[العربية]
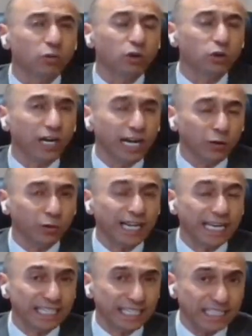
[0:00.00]
ويحاول
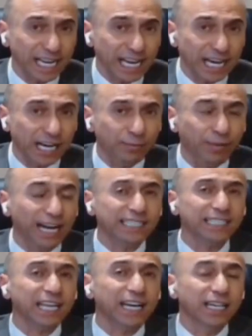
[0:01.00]
أن يتلاعب
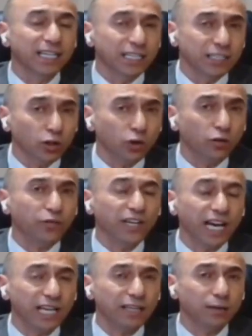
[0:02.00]
حتى يخفي
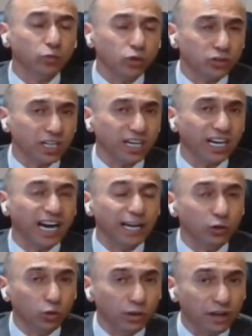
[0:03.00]
هذا المقترح عن
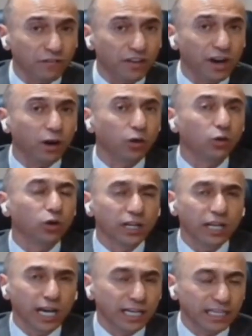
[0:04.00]
حلفائه
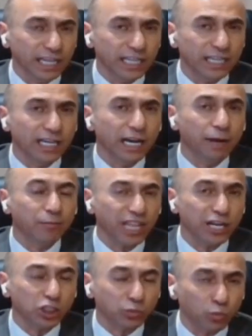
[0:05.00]
يعني
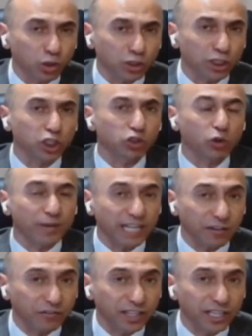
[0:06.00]
أمثال سموتريتش وبن
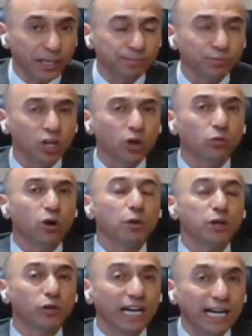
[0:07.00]
غفير وهو
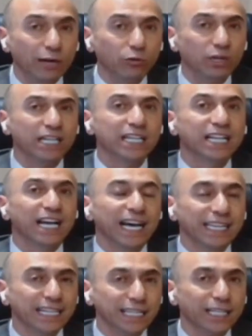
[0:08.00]
يحاول
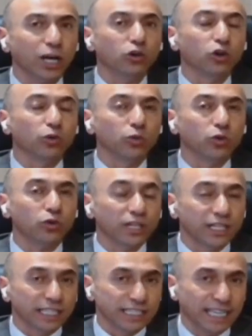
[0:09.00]
أن يضع الأمور
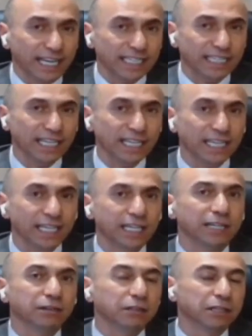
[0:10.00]
يعني آه،
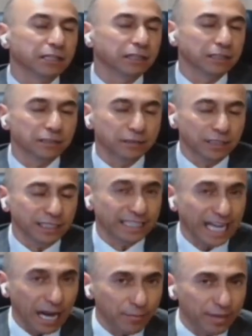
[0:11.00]
آه، عند
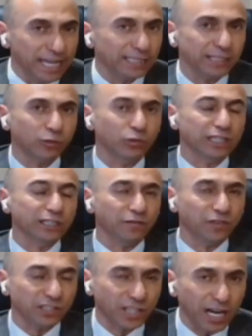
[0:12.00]
حماس أو عند
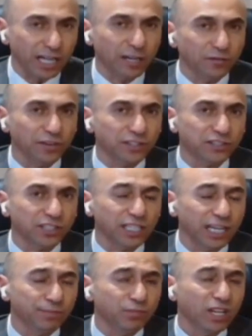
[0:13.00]
الفصائل
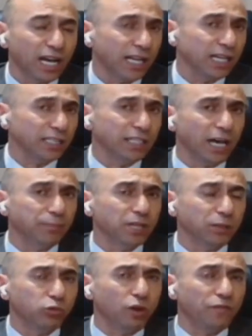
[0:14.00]
الفلسطينية التي
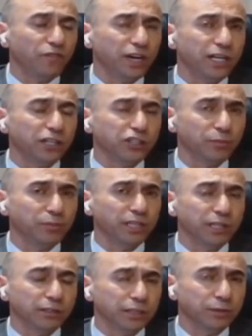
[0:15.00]
أبدت موافقة
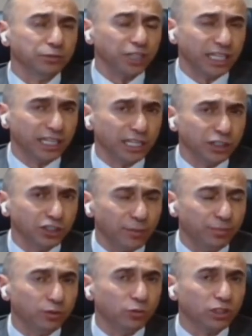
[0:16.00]
إيجابي بشكل
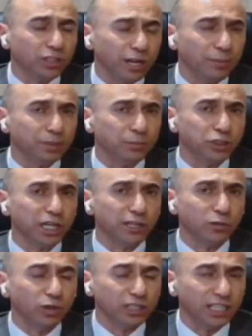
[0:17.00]
إيجابي وطلبت
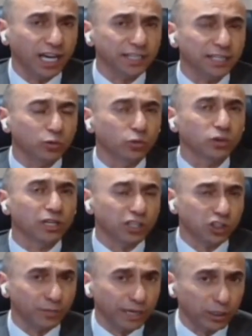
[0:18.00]
بشكل واضح أن يكون
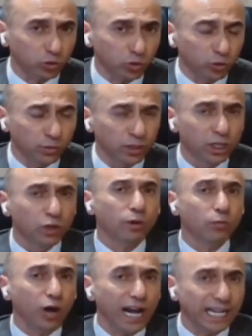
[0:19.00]
النص مكتوب
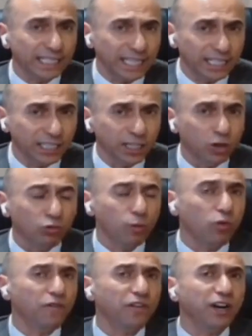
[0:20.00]
ومحدد
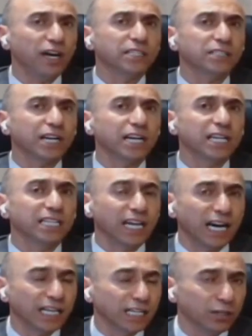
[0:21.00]
وموافقة إسرائيلية
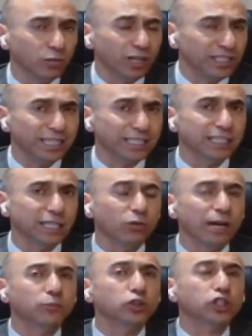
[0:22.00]
عليه وأعتقد أنه
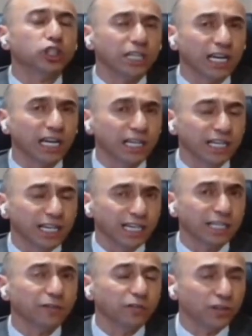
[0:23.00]
لا مشكلة
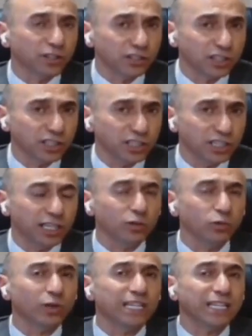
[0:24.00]
لدى الفلسطينيين
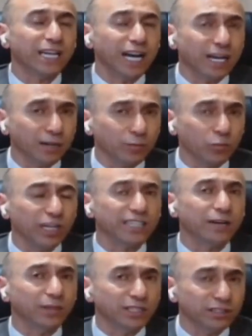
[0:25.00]
ولدى العرب ولدى
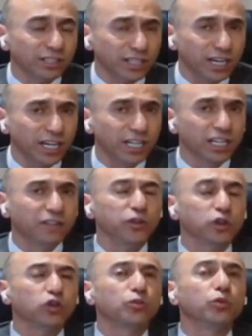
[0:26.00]
المنطقة في
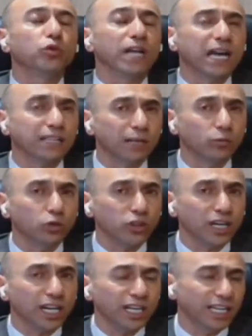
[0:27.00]
قبول هذا
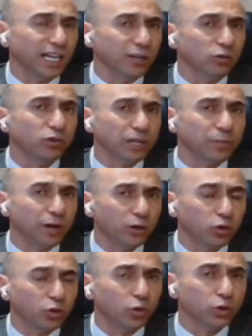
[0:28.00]
المقترح لأنه كما
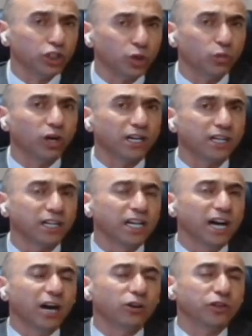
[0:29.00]
قلت هو جوهر
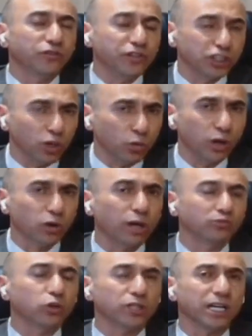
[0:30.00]
أو نعم. في جوهره
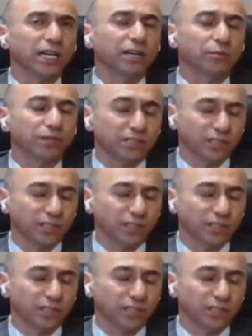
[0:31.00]
المقترح الموضوع. نعم